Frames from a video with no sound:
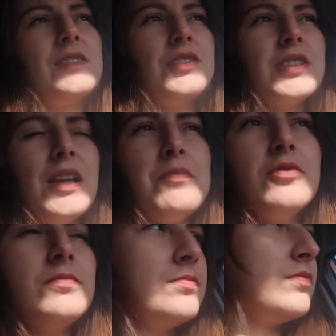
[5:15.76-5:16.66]
do
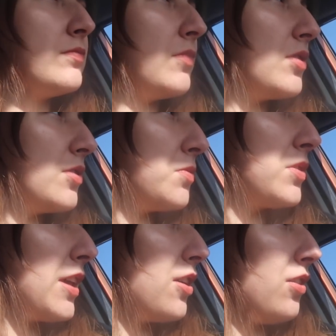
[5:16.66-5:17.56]
sklepu po coś
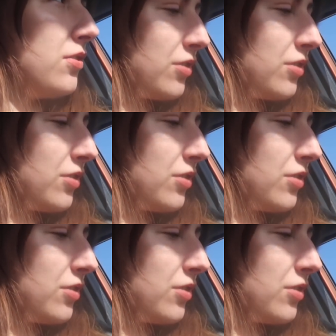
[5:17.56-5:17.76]
słodkiego,